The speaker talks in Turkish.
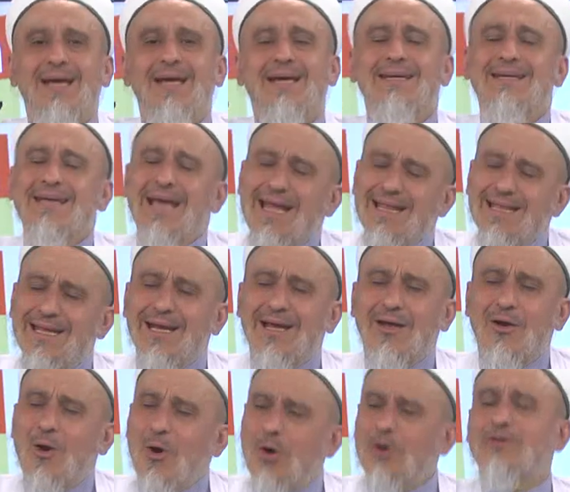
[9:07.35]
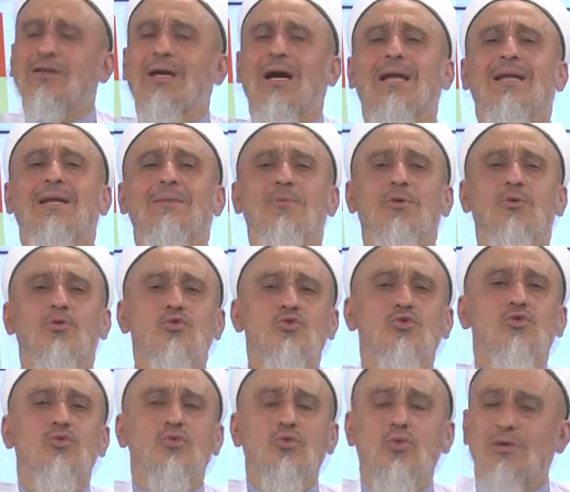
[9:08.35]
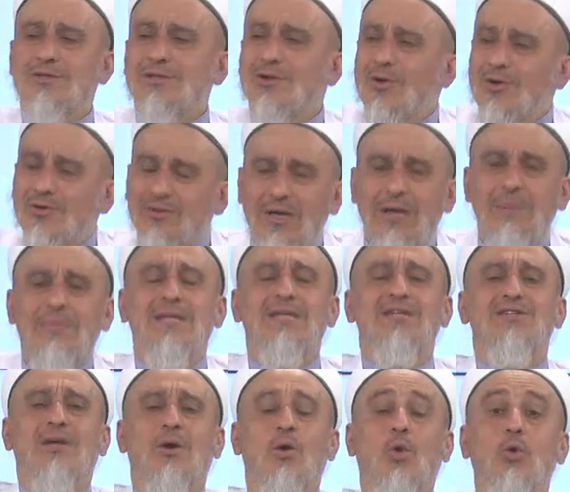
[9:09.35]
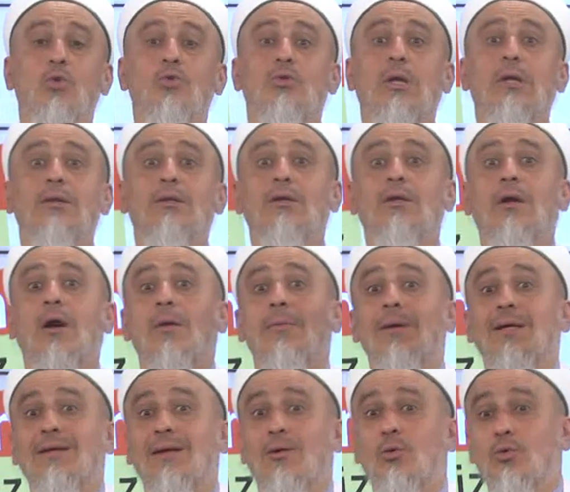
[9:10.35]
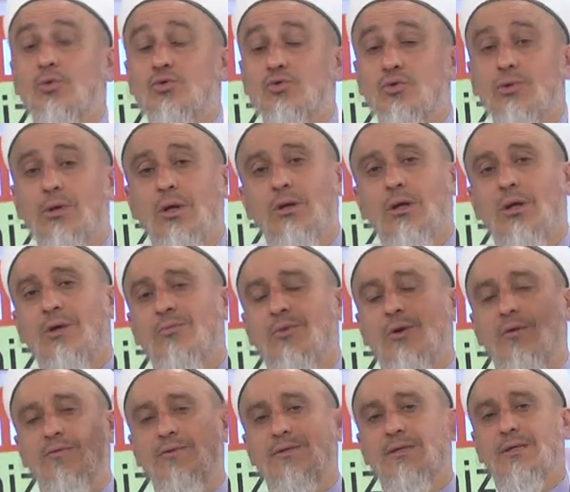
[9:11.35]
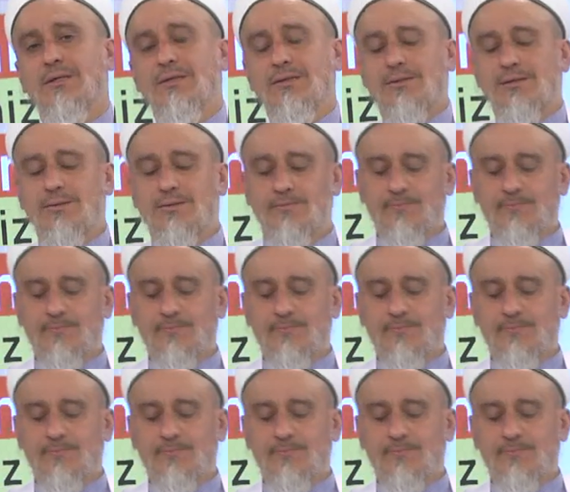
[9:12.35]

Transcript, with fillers: kendine göre orta hali bir huzurun da olsa orta bir gidişat ondan da daha beter olursun. Allah muhafaza eylesin.